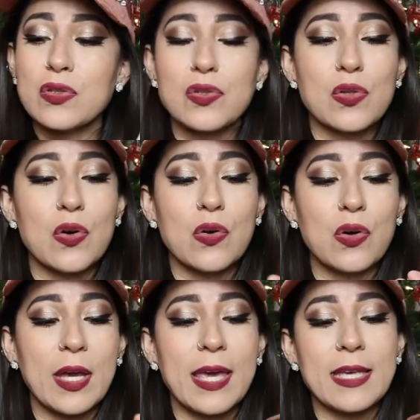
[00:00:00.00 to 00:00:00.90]

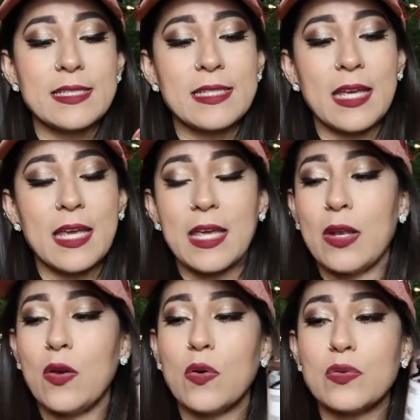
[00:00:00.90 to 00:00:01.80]
son este,
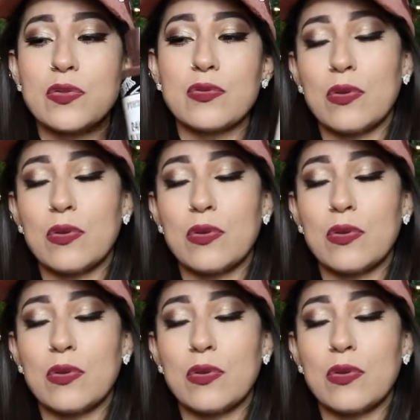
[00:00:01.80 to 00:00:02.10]
los,